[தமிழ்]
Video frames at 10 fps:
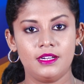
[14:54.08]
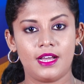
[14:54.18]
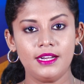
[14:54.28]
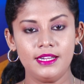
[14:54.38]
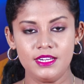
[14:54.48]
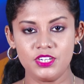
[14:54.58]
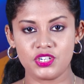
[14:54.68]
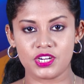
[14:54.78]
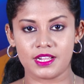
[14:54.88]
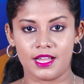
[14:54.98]
நாட்டின்
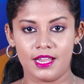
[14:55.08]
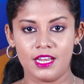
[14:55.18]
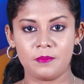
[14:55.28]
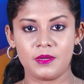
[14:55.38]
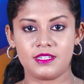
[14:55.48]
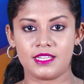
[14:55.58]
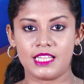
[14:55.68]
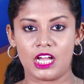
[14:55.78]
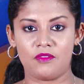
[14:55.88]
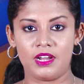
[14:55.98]
இன்றைய காலநிலை பற்றிய
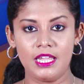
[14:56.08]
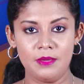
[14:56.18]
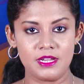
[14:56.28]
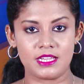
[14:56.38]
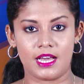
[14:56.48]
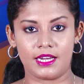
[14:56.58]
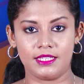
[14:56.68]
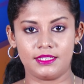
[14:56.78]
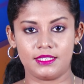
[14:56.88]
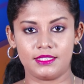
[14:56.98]
தகவலை எமக்கு
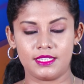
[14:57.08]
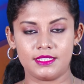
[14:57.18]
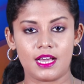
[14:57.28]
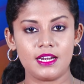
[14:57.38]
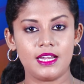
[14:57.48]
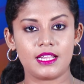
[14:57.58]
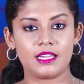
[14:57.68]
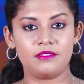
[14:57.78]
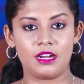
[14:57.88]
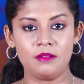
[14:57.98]
அறிய தந்திருந்தார்
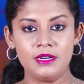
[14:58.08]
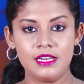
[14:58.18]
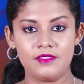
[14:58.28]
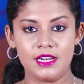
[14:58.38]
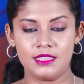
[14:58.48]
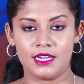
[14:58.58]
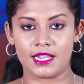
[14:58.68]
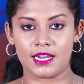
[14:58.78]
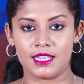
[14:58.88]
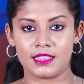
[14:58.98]
இலங்கை வளிமண்டலவியல்
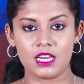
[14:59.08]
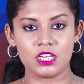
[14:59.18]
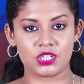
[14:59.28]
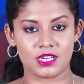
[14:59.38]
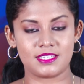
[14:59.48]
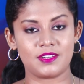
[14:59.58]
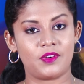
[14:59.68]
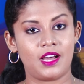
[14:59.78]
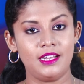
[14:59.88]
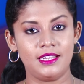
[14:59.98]
திணைக்களத்தின் சிரேஷ்ட
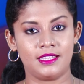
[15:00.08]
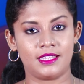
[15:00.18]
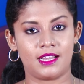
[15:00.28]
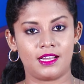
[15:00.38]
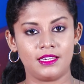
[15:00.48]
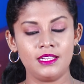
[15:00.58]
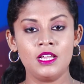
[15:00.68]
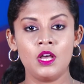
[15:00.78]
வானிலை அதிகாரி